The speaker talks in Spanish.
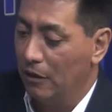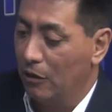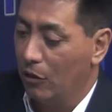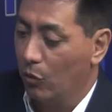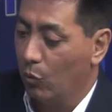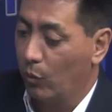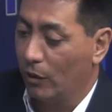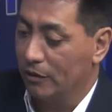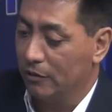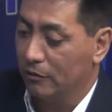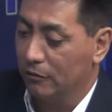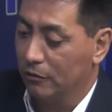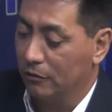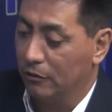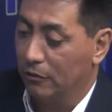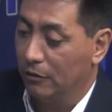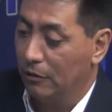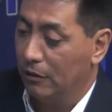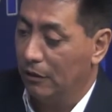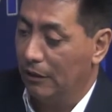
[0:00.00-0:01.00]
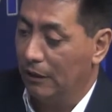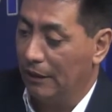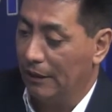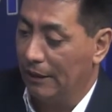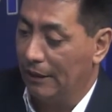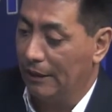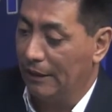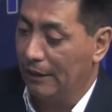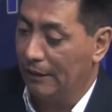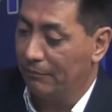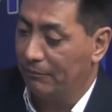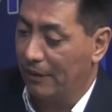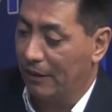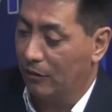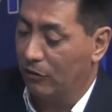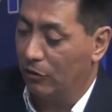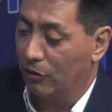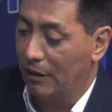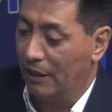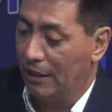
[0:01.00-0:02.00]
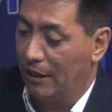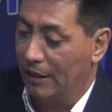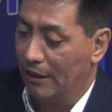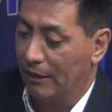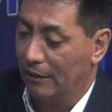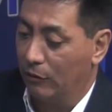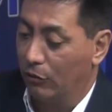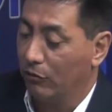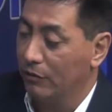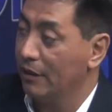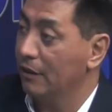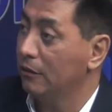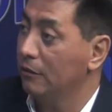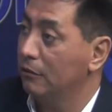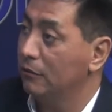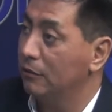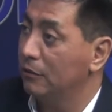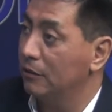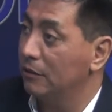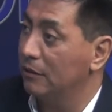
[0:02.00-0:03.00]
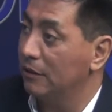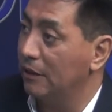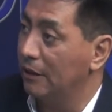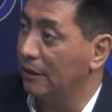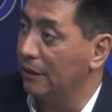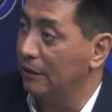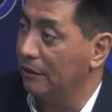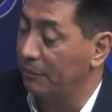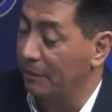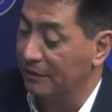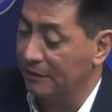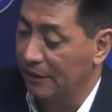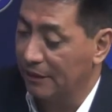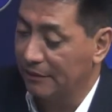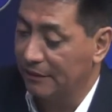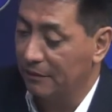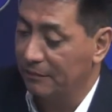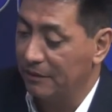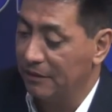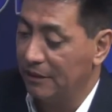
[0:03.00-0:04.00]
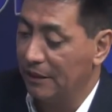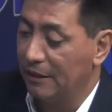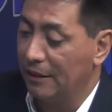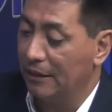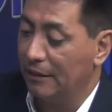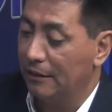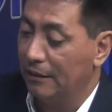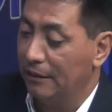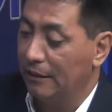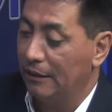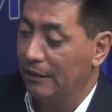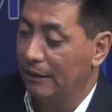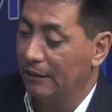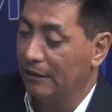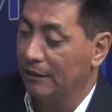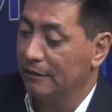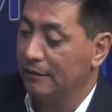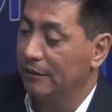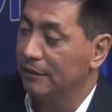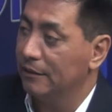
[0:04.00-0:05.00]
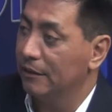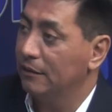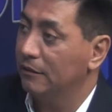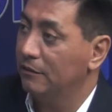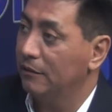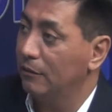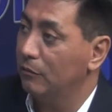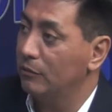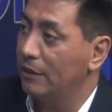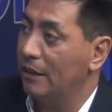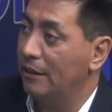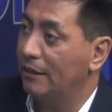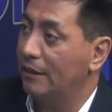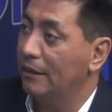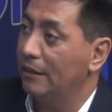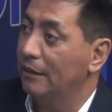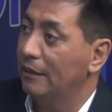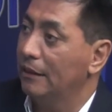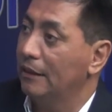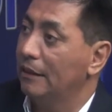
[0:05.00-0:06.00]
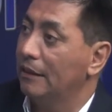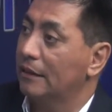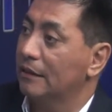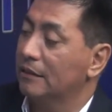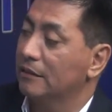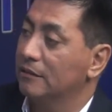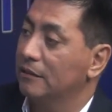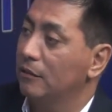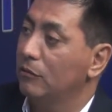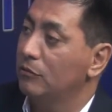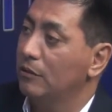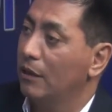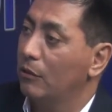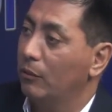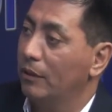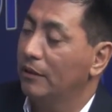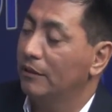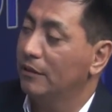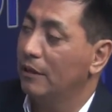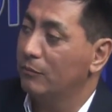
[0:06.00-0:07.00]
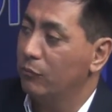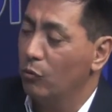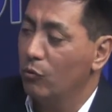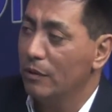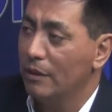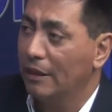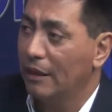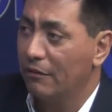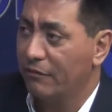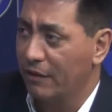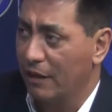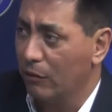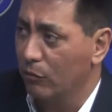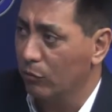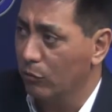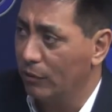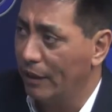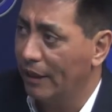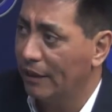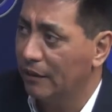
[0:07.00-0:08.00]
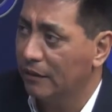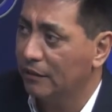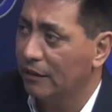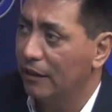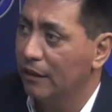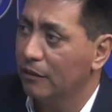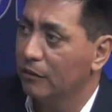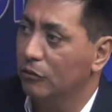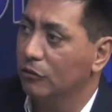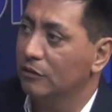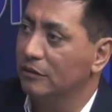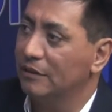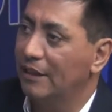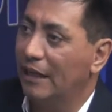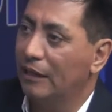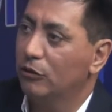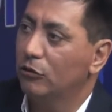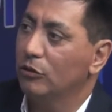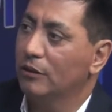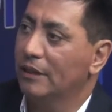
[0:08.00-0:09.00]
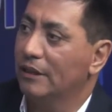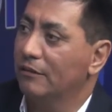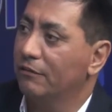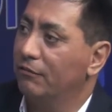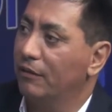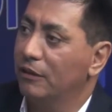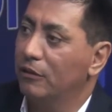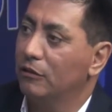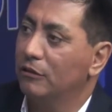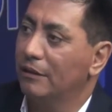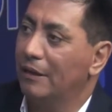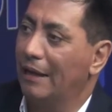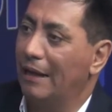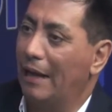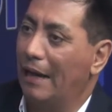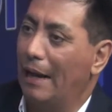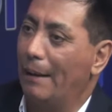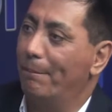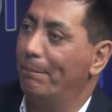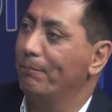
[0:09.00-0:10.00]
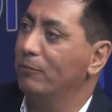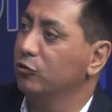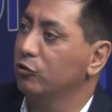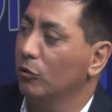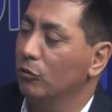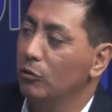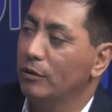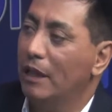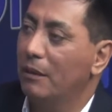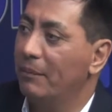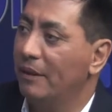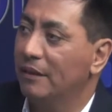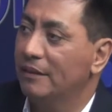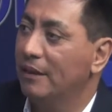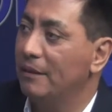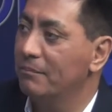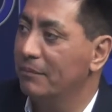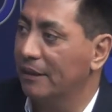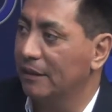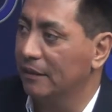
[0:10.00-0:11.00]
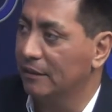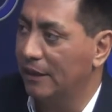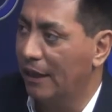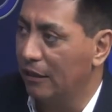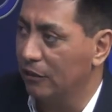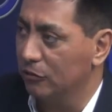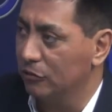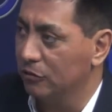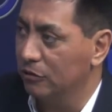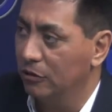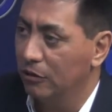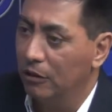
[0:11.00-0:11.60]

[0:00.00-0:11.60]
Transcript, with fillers: cuando eh, bajo el gobierno del presidente Piñera, el intendente Durana recibe una cuenta pública fraudulenta con datos que fueron absolutamente inventados.